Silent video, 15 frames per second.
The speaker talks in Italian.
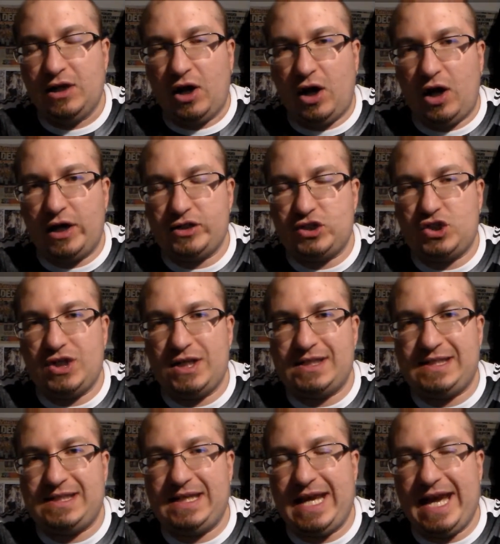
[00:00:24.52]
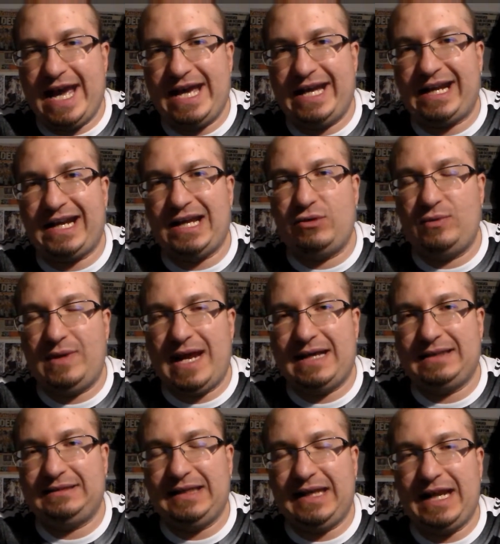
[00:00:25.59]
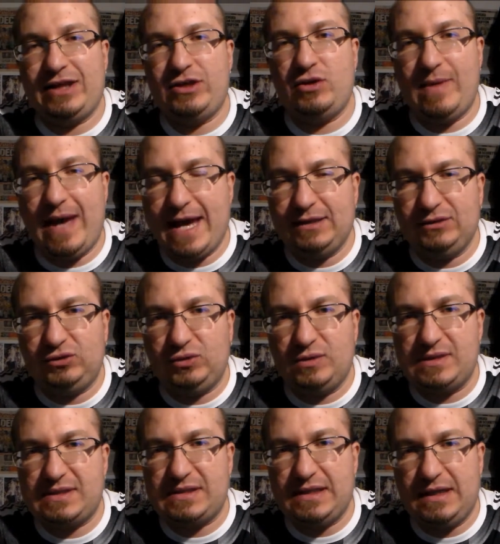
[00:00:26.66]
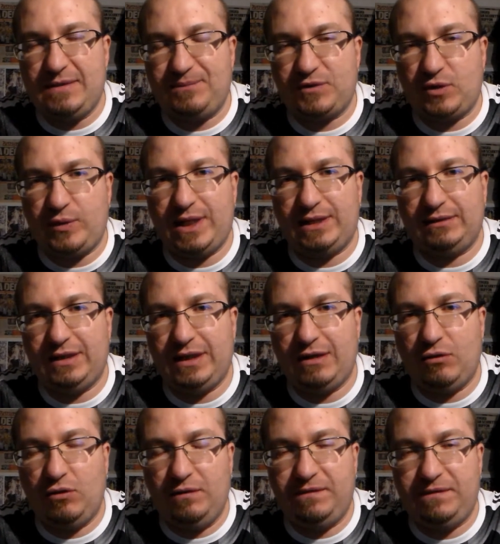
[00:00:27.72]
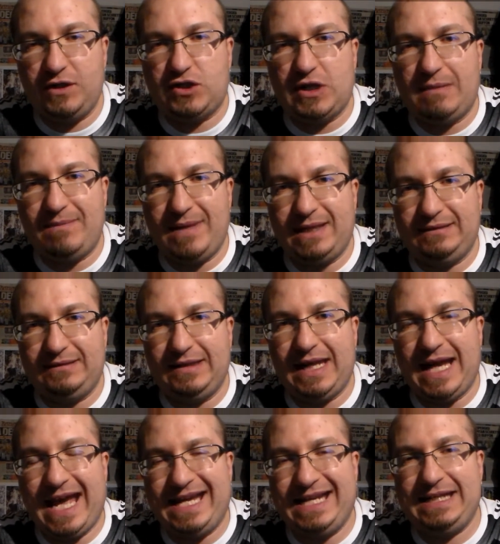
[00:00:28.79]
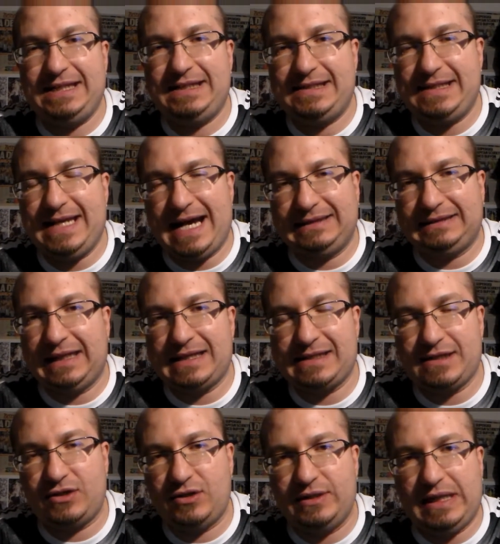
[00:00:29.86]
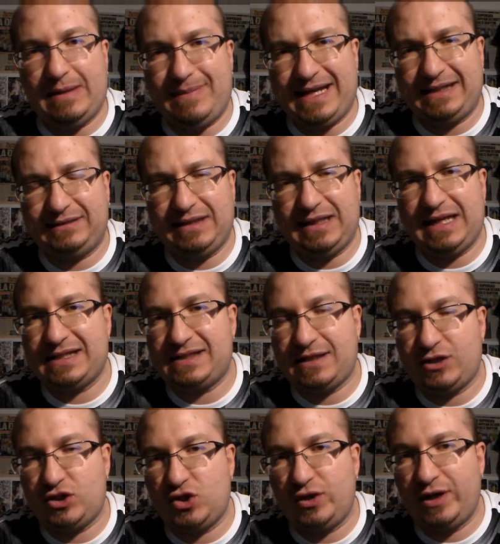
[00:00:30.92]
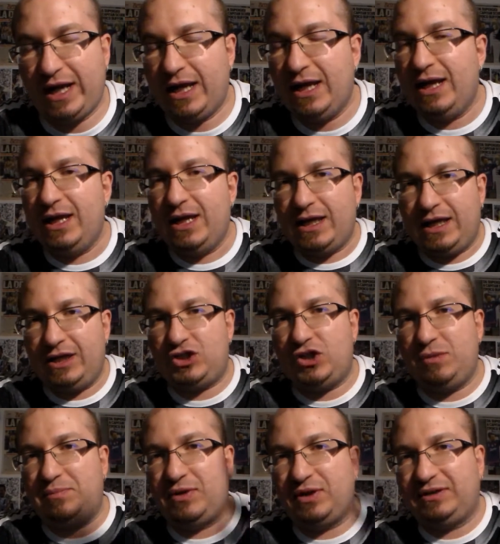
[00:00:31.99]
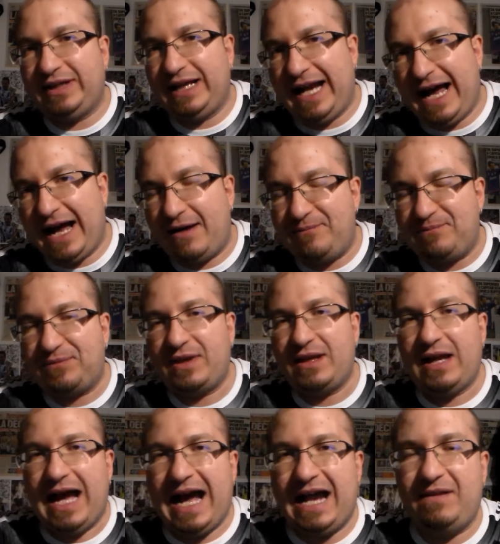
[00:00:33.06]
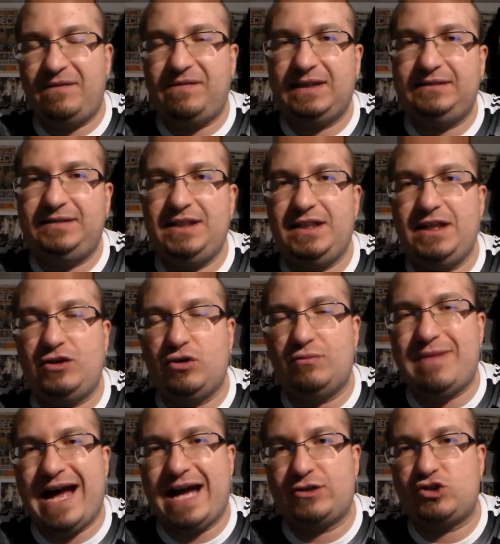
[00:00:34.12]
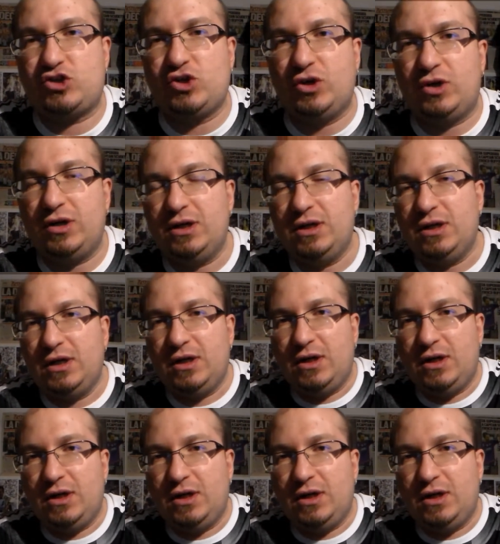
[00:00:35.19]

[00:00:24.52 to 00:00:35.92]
oggi si è radunata la Juventus, quindi ufficialmente è iniziata la seconda parte della stagione che ci porterà al fatidico maggio